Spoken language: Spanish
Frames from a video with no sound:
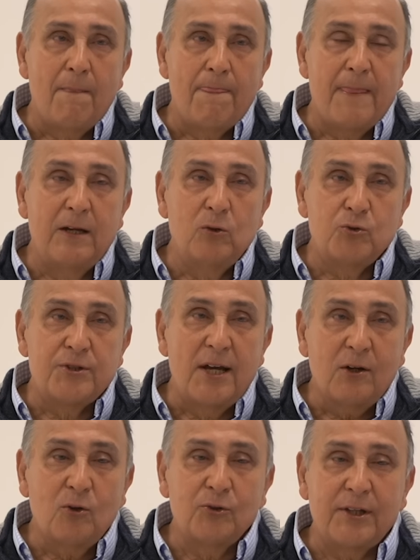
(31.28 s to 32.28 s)
de
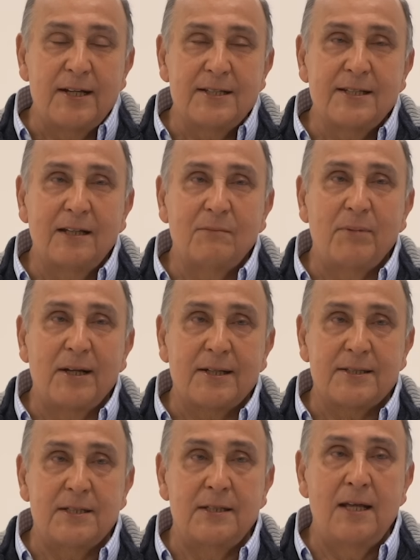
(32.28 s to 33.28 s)
luchar contra esa
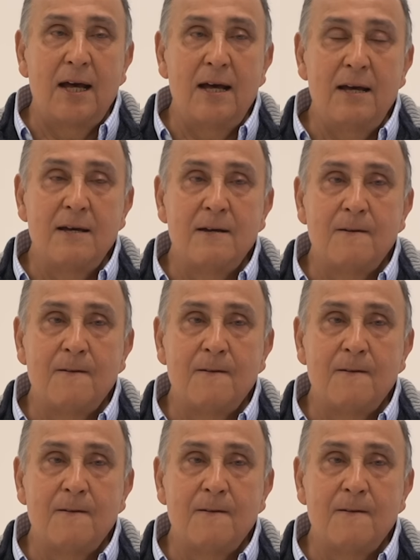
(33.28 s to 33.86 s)
adversidad